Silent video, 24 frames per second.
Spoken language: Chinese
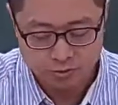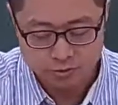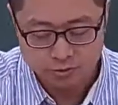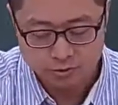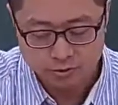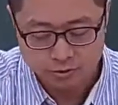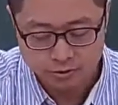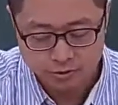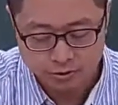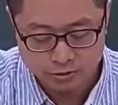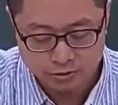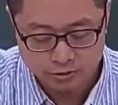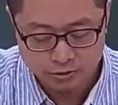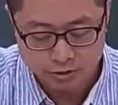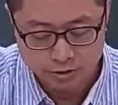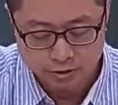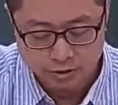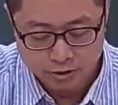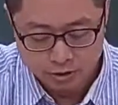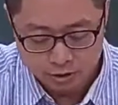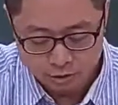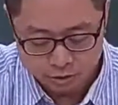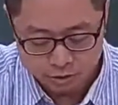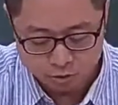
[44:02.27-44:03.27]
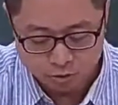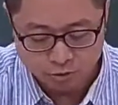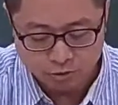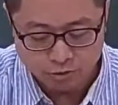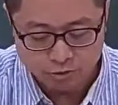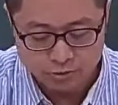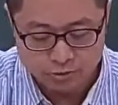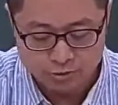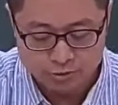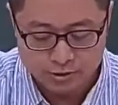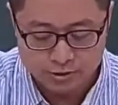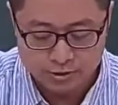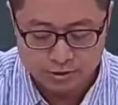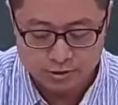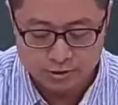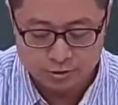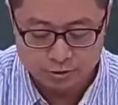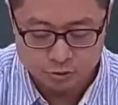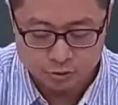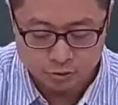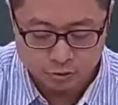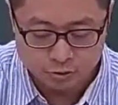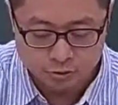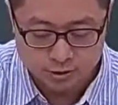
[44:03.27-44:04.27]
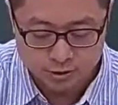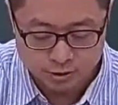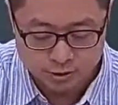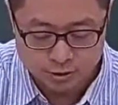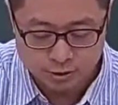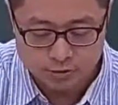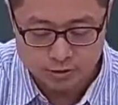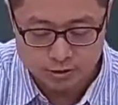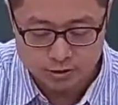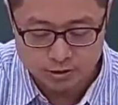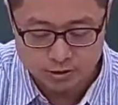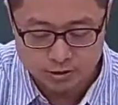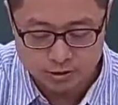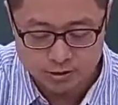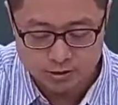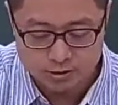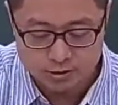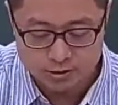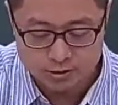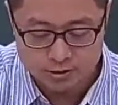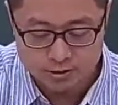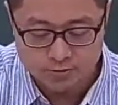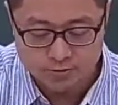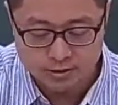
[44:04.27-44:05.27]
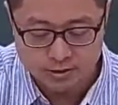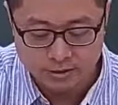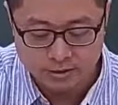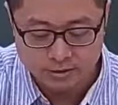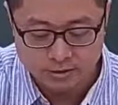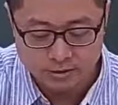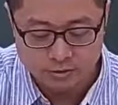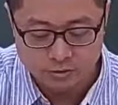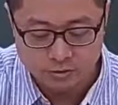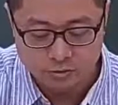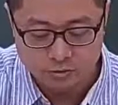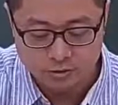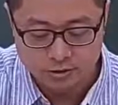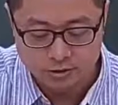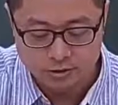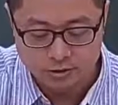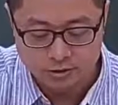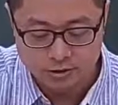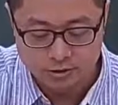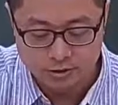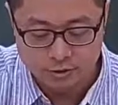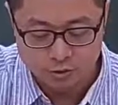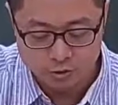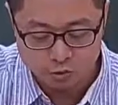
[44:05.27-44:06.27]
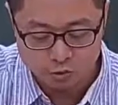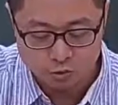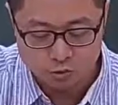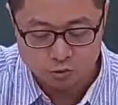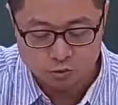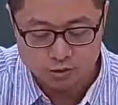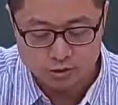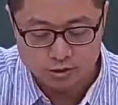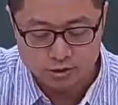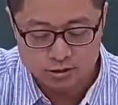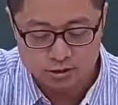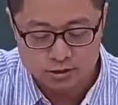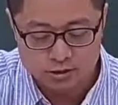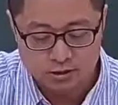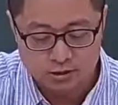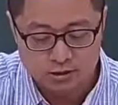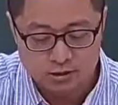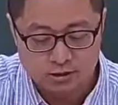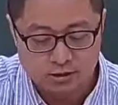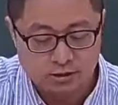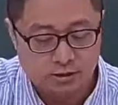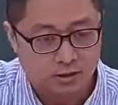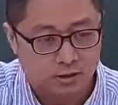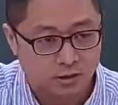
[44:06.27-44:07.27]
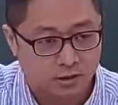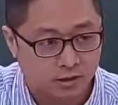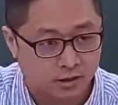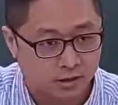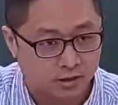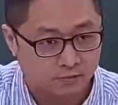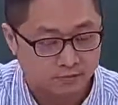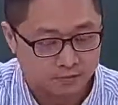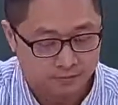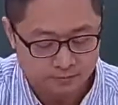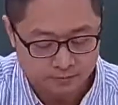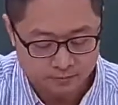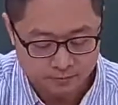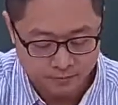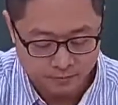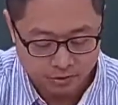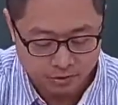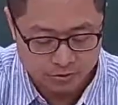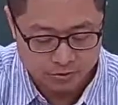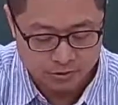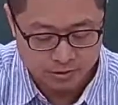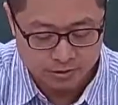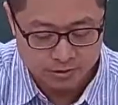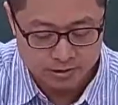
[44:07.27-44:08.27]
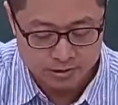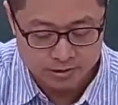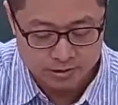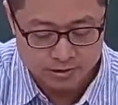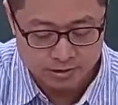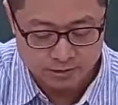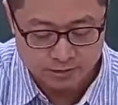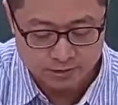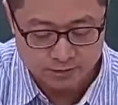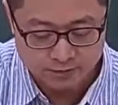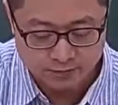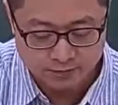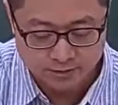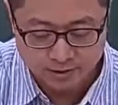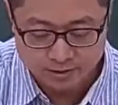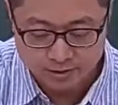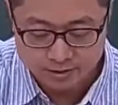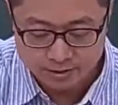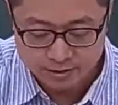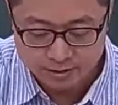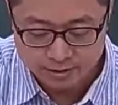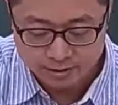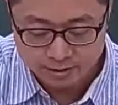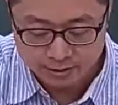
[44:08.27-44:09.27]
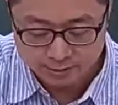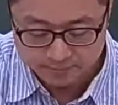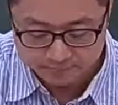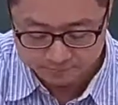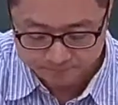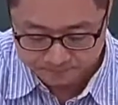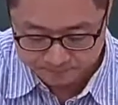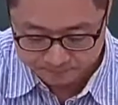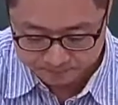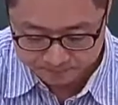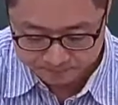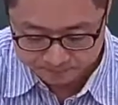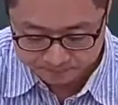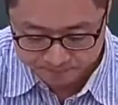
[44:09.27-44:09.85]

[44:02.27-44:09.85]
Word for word: 所以说，你用组合语言写出出写出来的这个程式码，要经过一个主译器啊，有点类似这种翻译一样。